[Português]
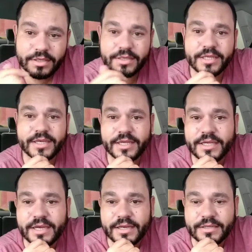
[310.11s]
clica aí,
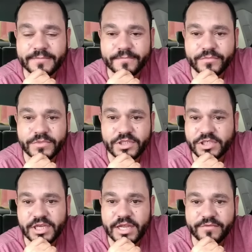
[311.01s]
cara. Se
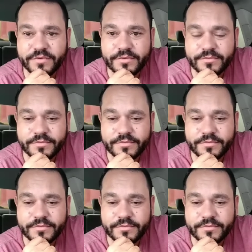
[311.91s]
inscreve.